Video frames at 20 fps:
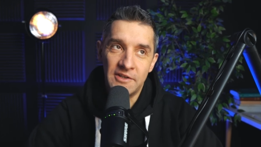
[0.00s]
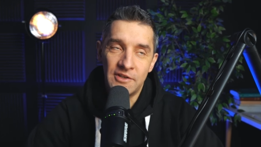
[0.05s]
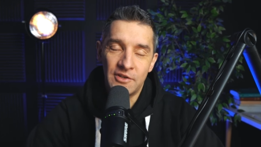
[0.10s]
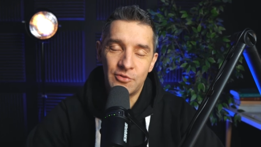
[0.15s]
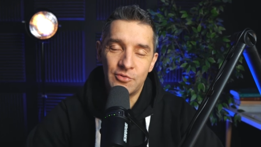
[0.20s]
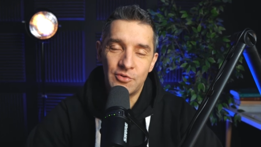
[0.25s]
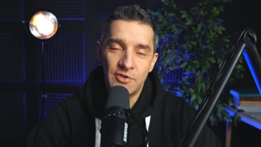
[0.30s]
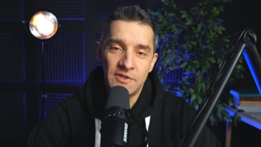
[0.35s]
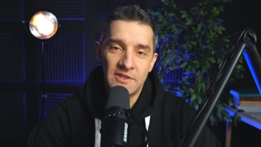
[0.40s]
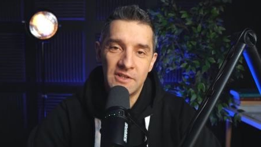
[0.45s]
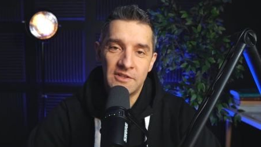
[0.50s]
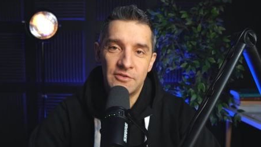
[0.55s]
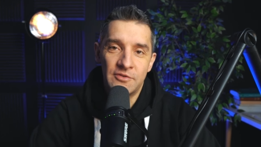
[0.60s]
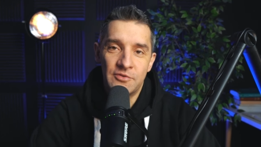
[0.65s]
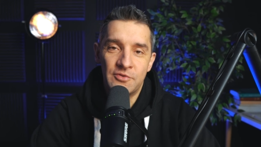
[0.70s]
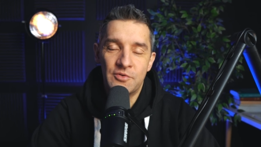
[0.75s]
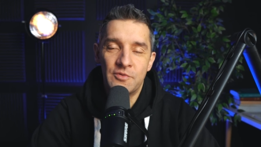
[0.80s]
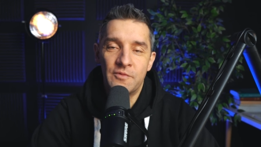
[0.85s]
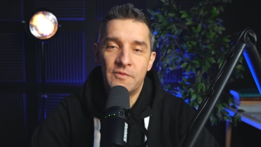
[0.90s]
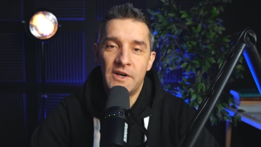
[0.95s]
Niektórzy z nas
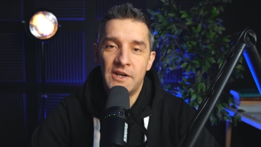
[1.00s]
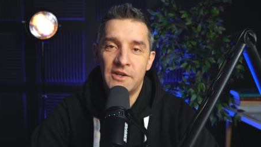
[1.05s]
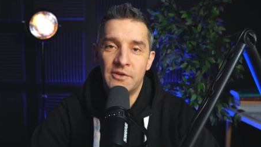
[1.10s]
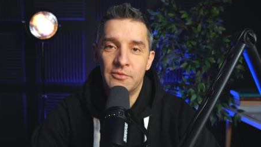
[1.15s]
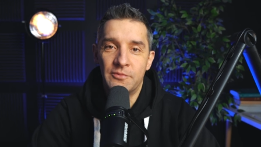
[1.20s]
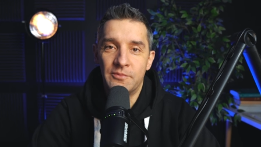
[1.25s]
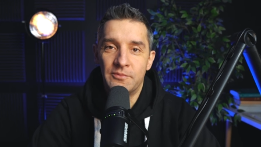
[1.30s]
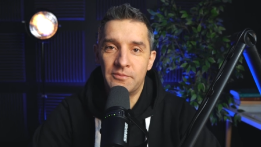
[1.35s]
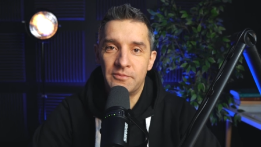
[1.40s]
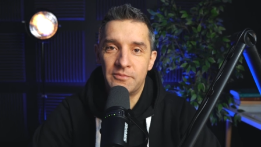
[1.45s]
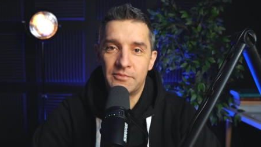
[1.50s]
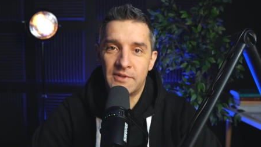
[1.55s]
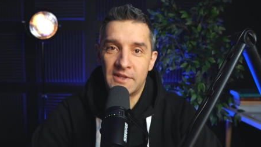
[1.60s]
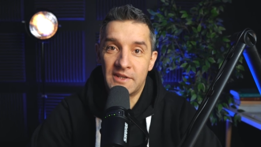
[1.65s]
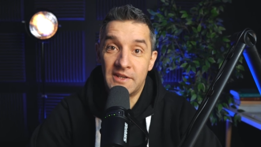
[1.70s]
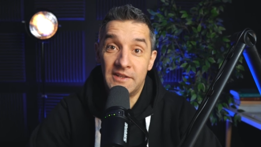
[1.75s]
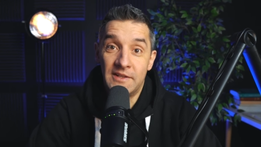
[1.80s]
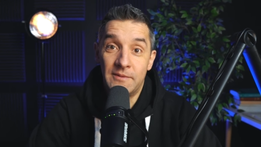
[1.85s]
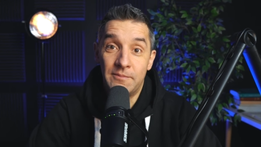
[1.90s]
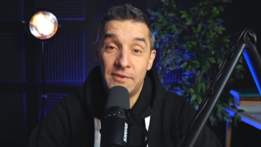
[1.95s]
odczuwają
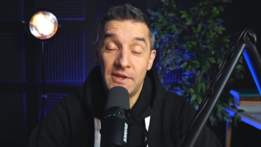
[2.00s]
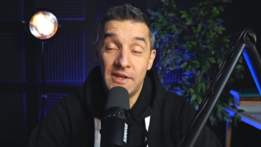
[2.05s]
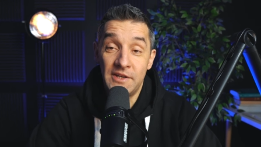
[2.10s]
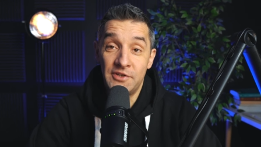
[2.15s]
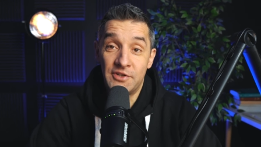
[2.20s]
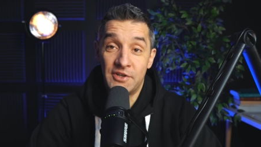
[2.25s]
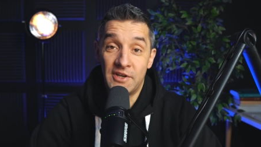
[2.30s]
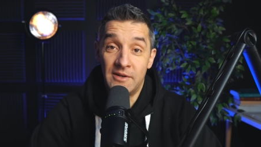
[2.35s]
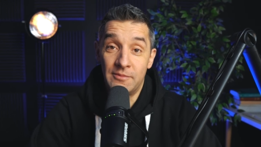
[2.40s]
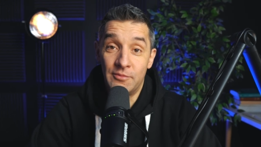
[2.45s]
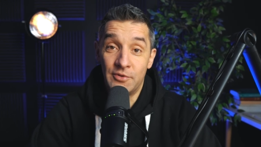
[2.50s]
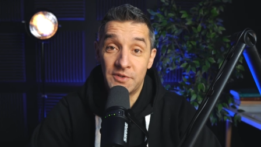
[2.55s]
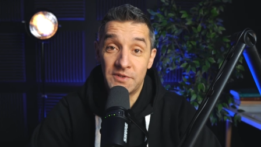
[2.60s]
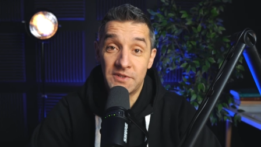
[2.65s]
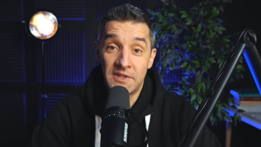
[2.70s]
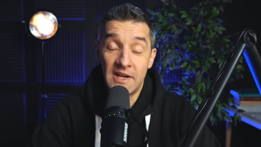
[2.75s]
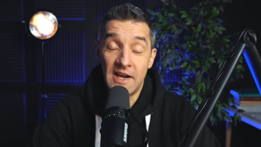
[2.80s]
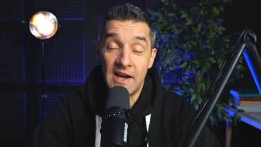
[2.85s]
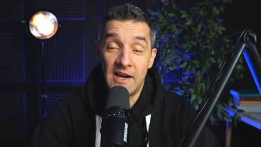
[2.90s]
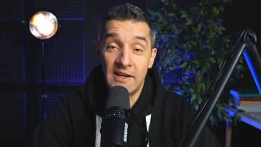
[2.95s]
takie napięcie albo
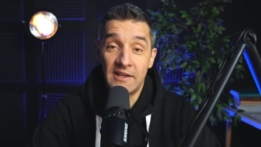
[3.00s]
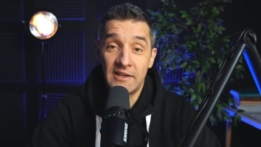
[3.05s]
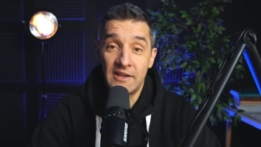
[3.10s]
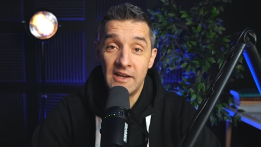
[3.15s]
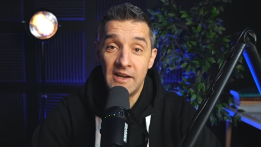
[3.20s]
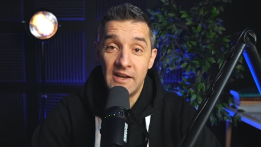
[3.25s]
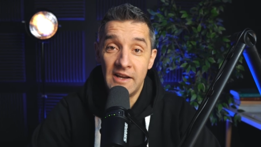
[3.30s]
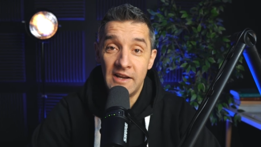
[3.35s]
strach,